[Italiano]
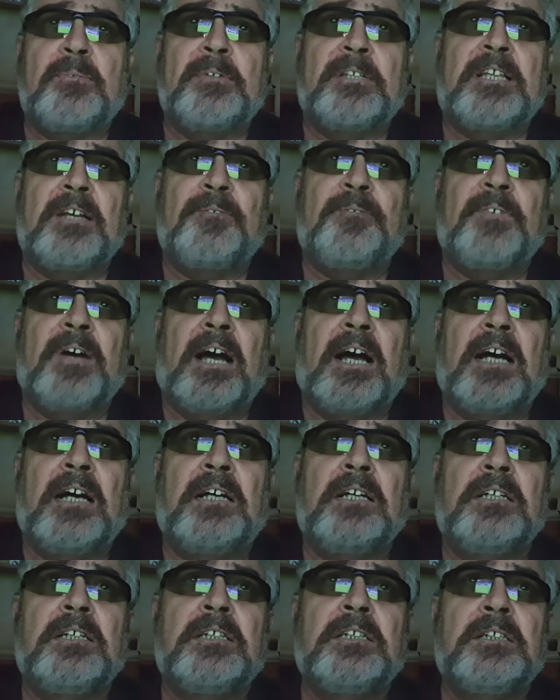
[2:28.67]
ti metto a fare.
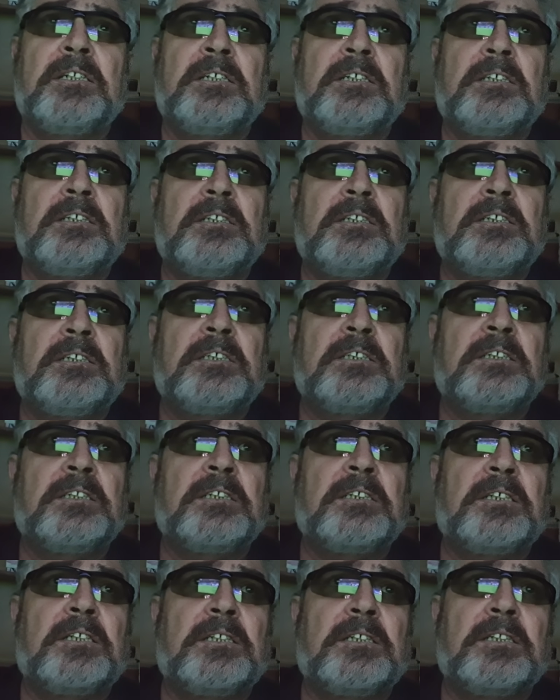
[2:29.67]

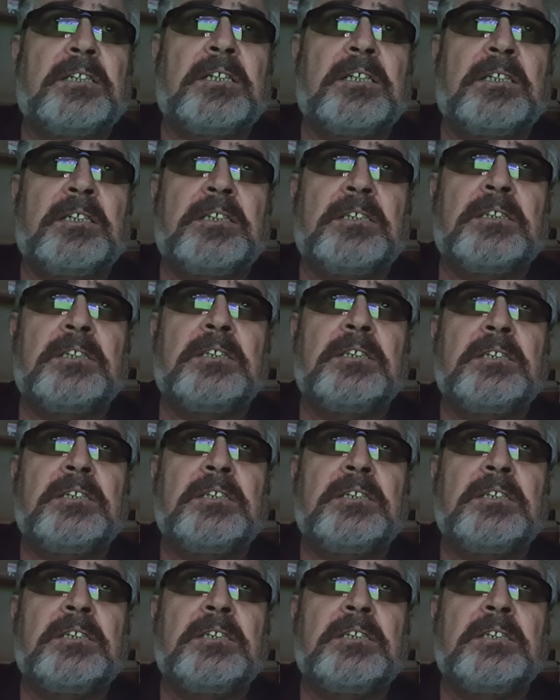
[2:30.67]
Eh.